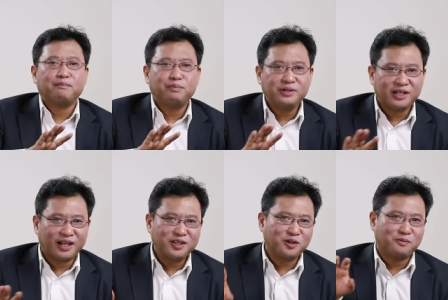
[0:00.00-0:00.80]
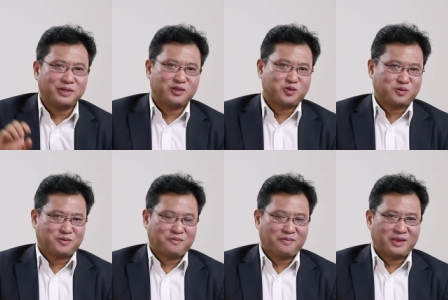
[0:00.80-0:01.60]
不能有民主，
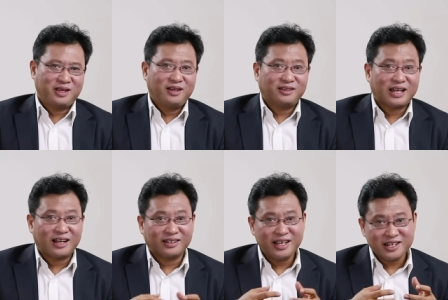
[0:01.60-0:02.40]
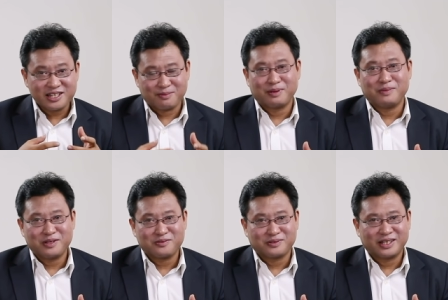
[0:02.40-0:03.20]
党内什么
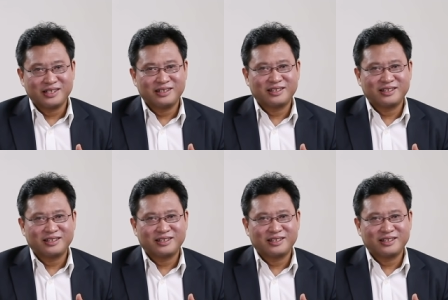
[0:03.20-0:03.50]
民主呢？